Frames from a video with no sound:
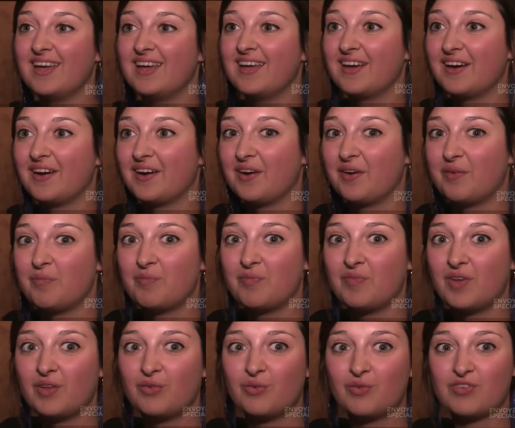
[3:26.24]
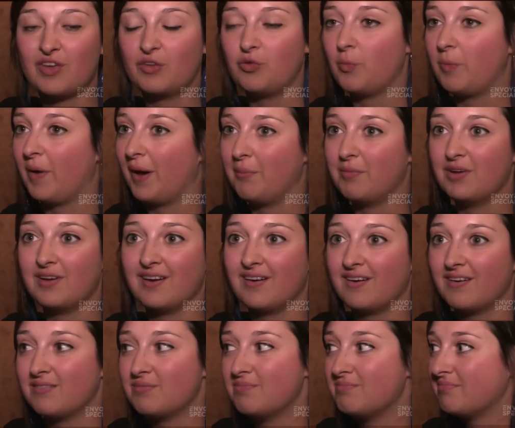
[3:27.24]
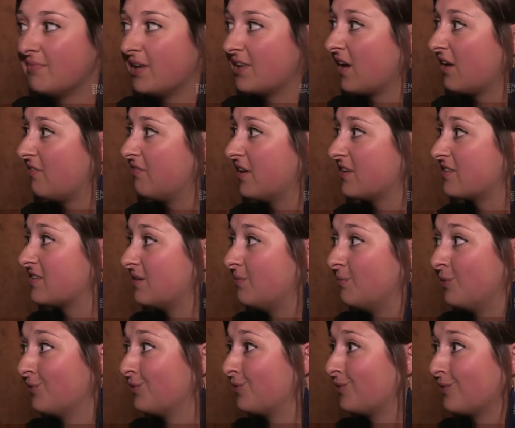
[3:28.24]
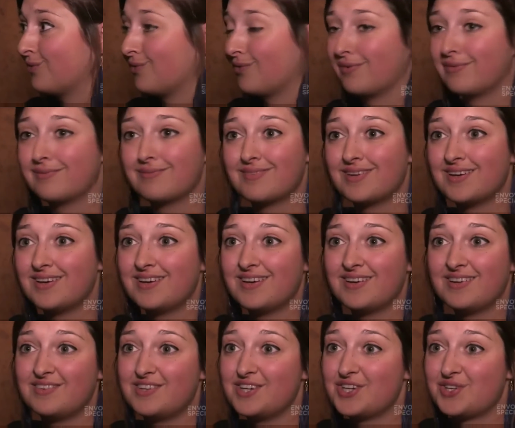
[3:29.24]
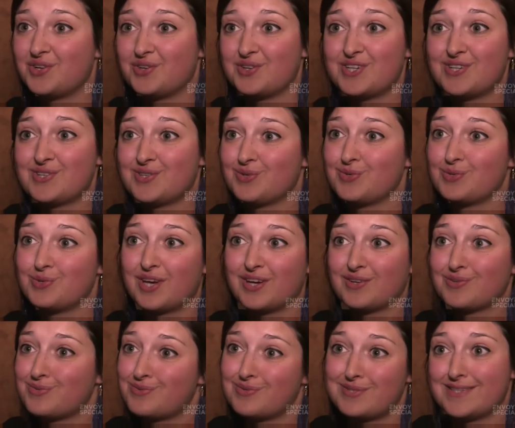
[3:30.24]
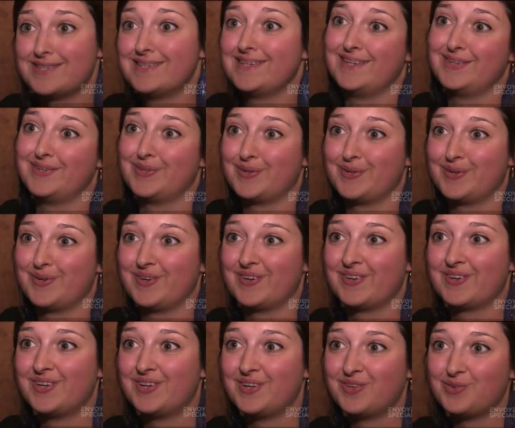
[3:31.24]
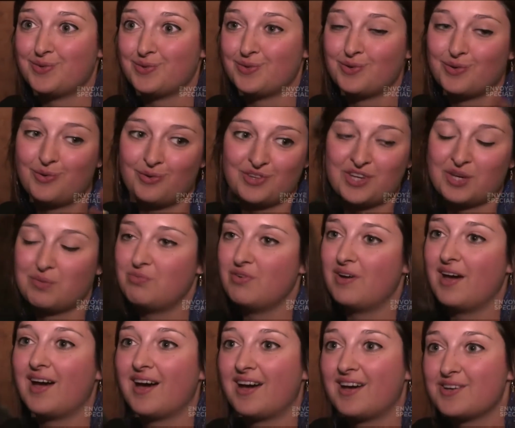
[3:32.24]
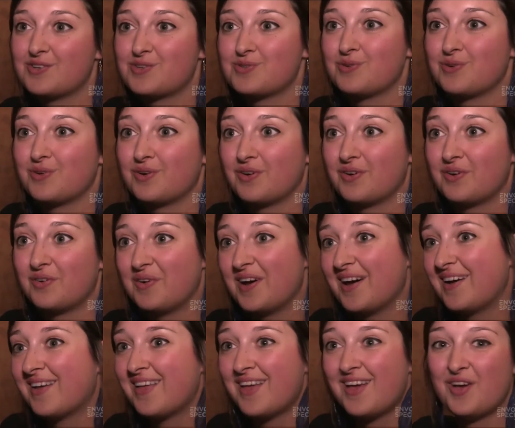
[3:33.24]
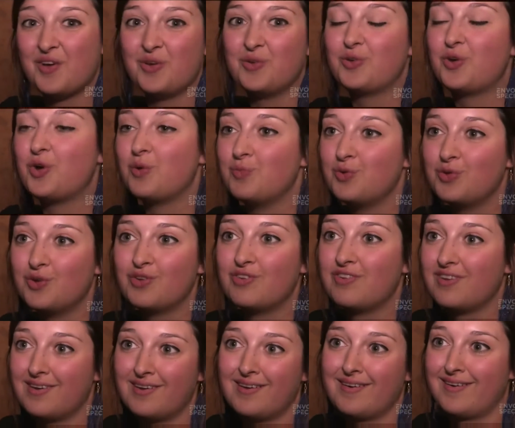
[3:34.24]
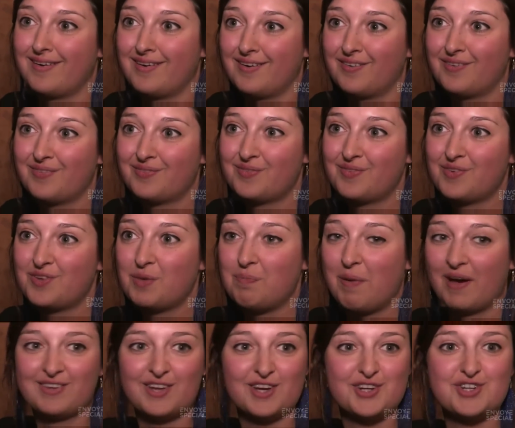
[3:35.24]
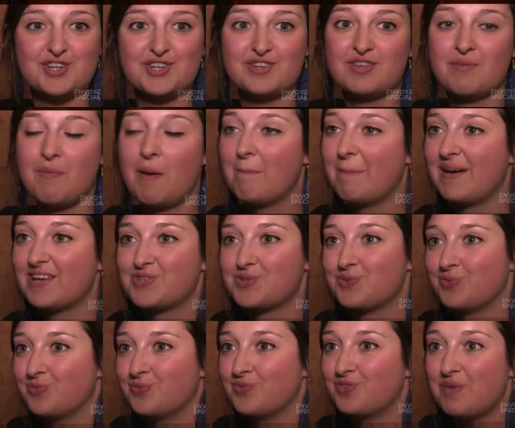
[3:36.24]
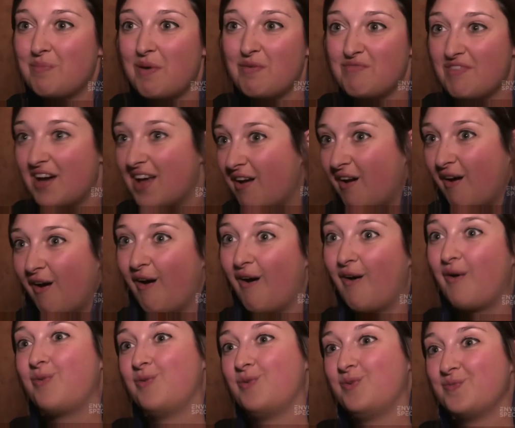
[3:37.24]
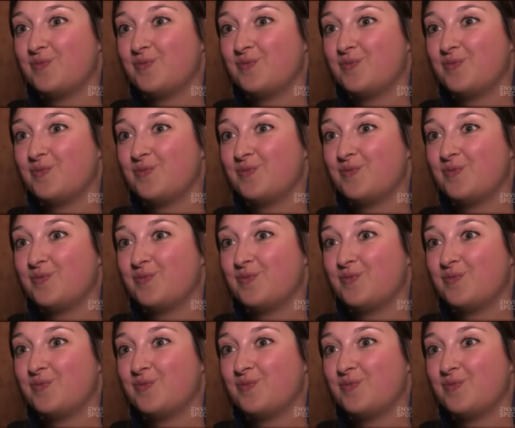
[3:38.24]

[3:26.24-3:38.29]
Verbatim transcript: Et, euh, donc ça nous permet très facilement d'échanger sans aucun souci et de, contribuer à créer une communauté qui partage des, mêmes passions, des mêmes valeurs.